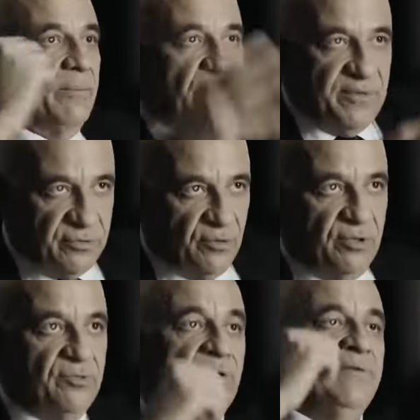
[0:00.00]

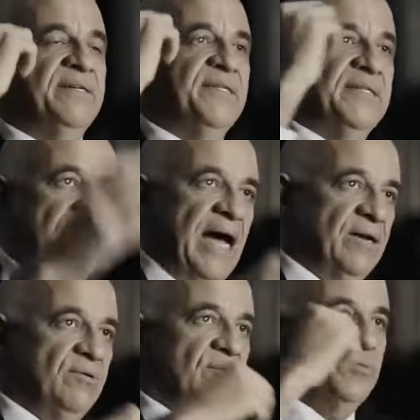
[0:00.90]
professores
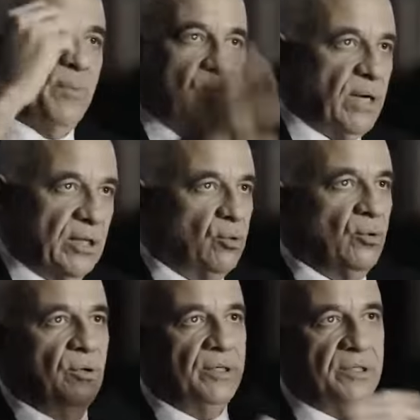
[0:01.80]
universitários,
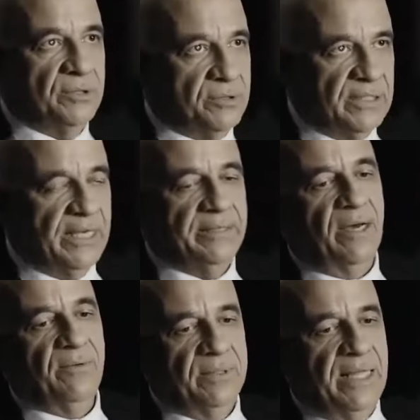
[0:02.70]
procuradores, né, e
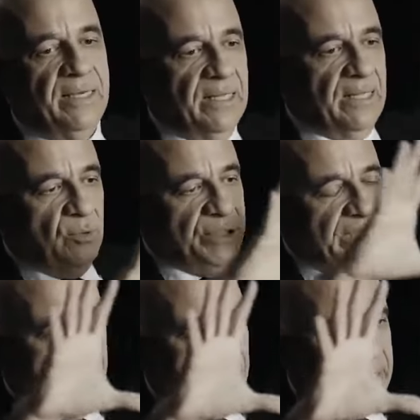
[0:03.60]
tal, né? O
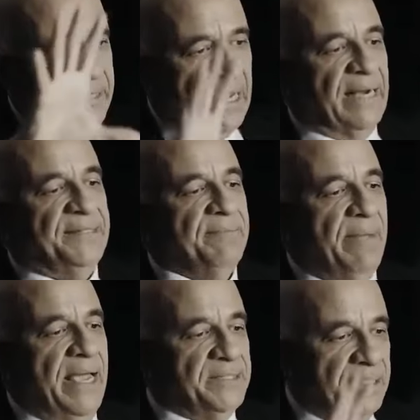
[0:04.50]
esquema da classe
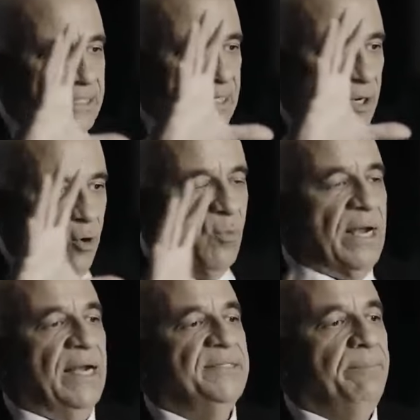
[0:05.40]
média como a
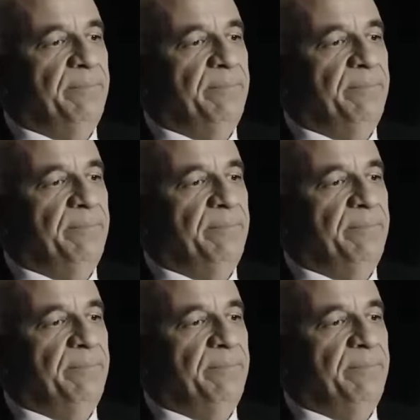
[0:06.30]
classe